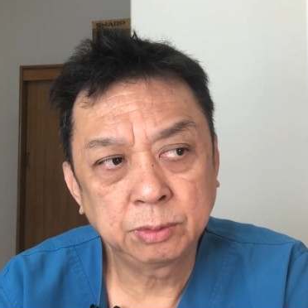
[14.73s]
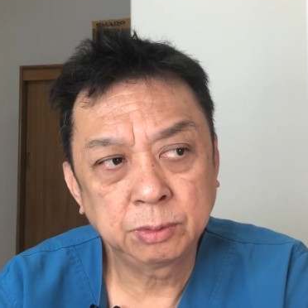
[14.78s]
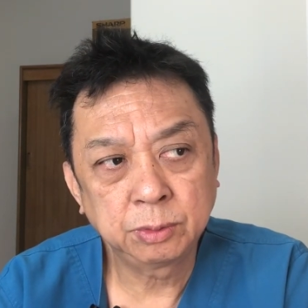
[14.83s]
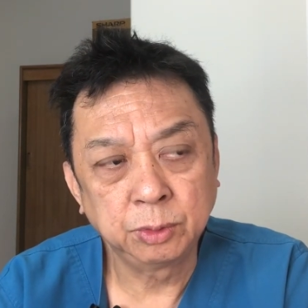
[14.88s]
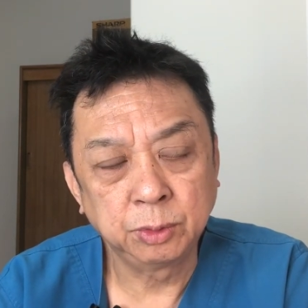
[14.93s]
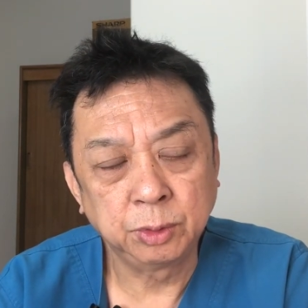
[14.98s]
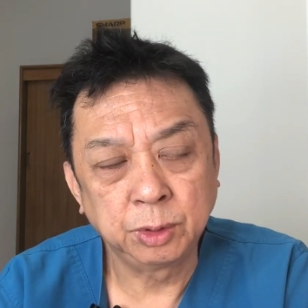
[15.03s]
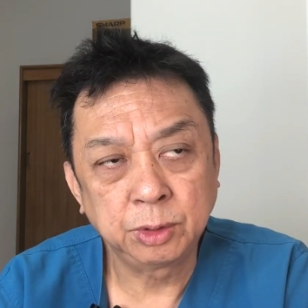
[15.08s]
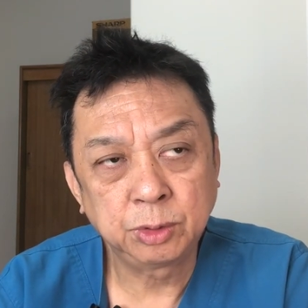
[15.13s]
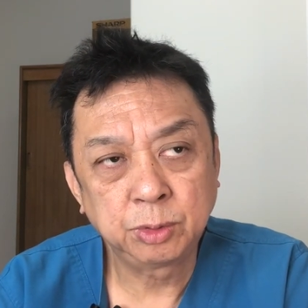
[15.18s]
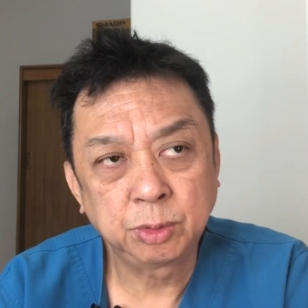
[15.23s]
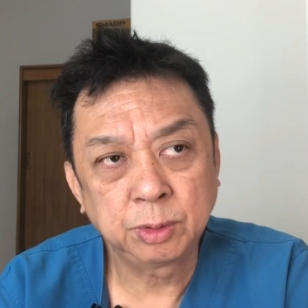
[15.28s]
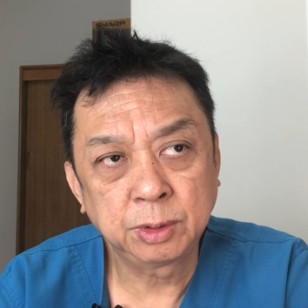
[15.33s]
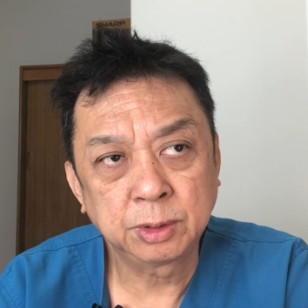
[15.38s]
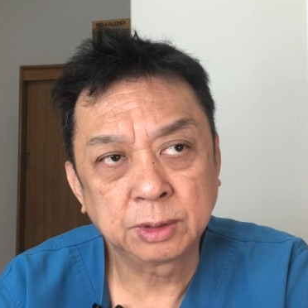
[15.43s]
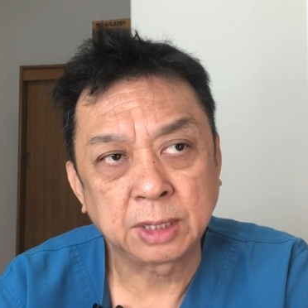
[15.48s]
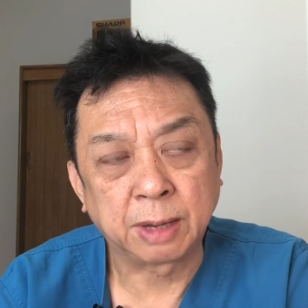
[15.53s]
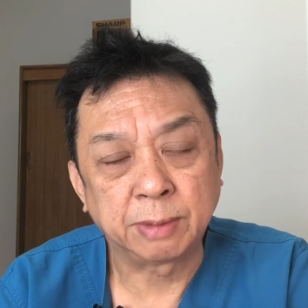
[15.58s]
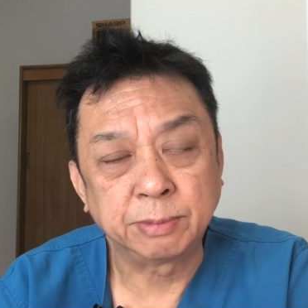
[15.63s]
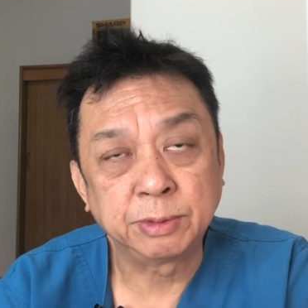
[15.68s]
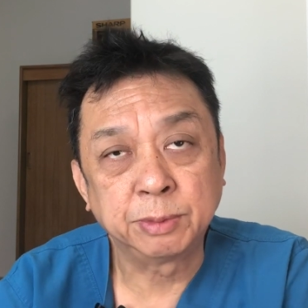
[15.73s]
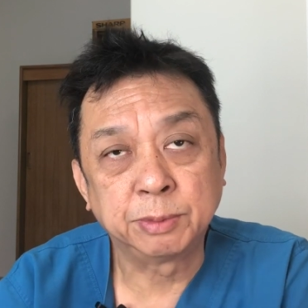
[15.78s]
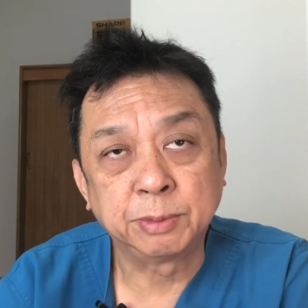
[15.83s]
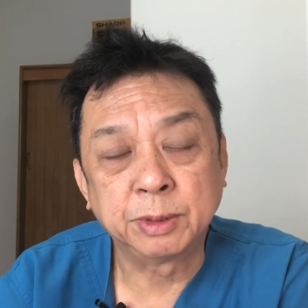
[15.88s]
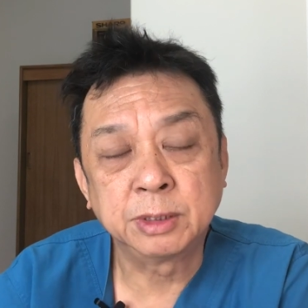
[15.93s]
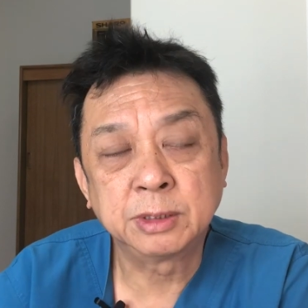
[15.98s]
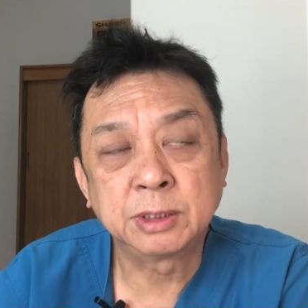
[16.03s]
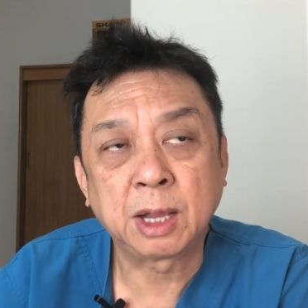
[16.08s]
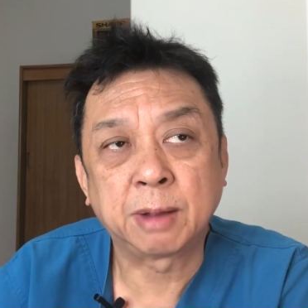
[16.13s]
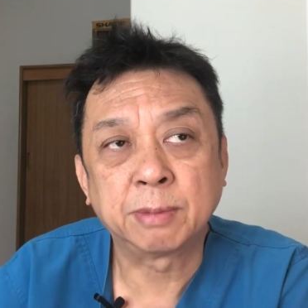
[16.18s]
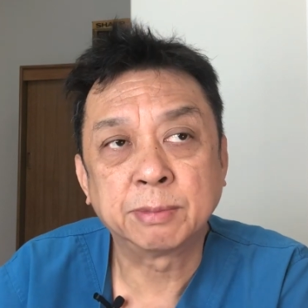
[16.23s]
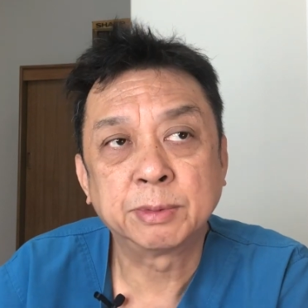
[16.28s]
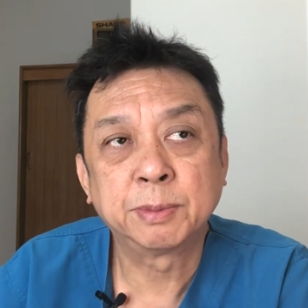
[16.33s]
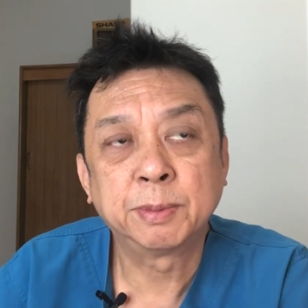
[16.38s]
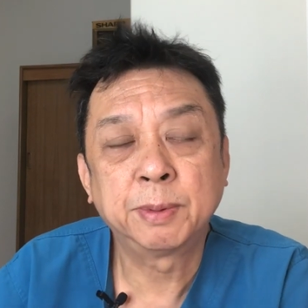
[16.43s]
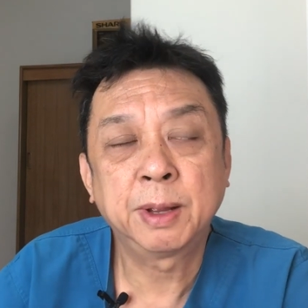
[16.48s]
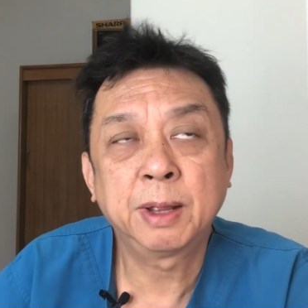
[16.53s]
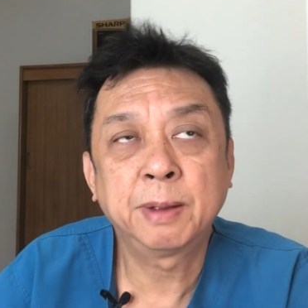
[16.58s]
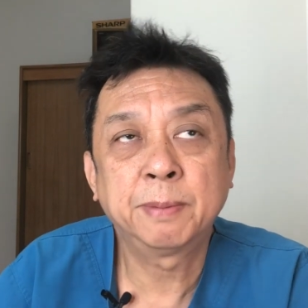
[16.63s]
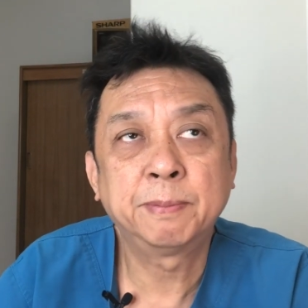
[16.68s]
อยู่ในช่วง
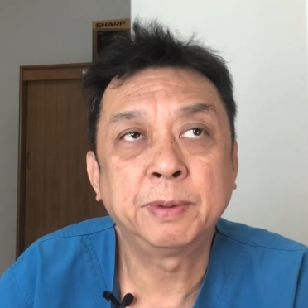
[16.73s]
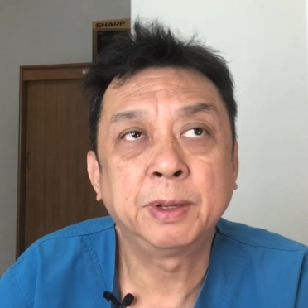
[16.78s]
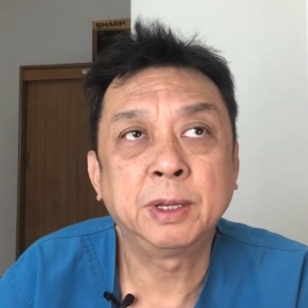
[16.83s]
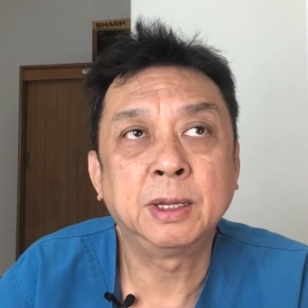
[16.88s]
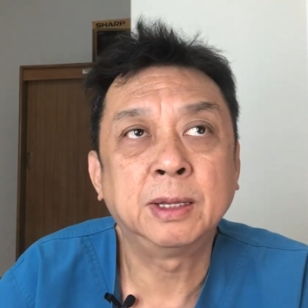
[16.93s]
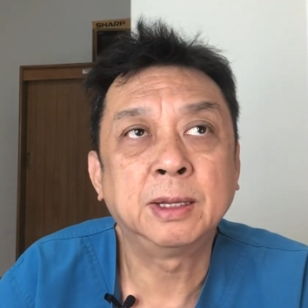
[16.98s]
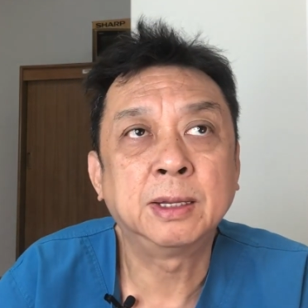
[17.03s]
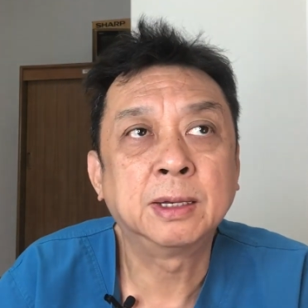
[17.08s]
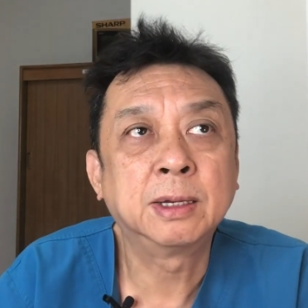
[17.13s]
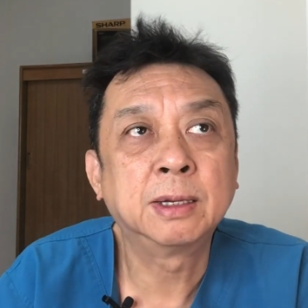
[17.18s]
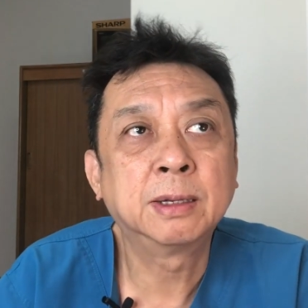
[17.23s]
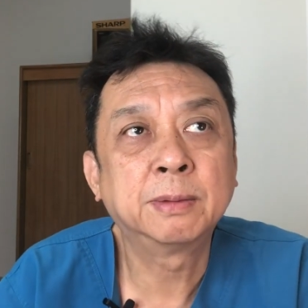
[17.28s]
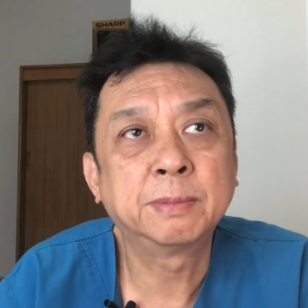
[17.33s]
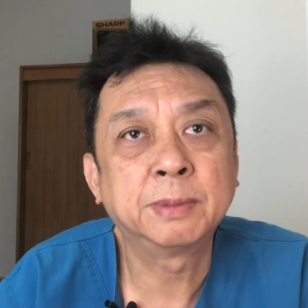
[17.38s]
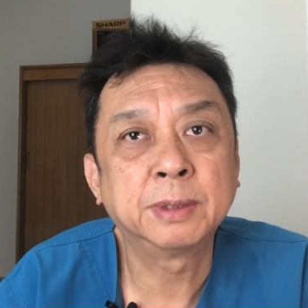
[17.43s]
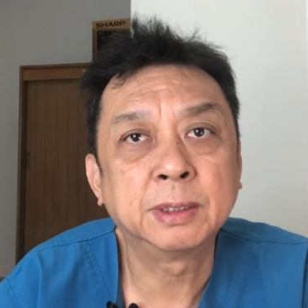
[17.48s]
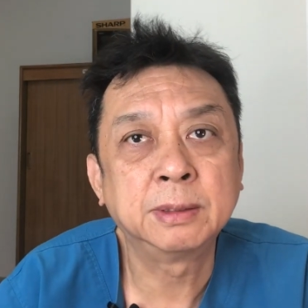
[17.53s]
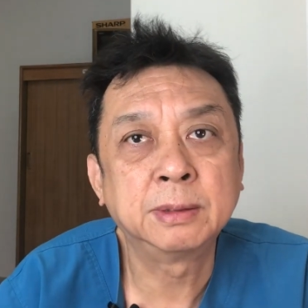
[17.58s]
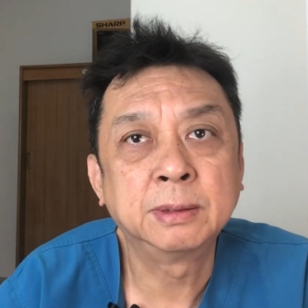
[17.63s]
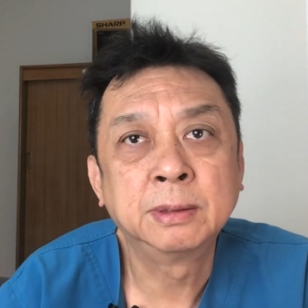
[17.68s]
30-35 ปีนะเป็น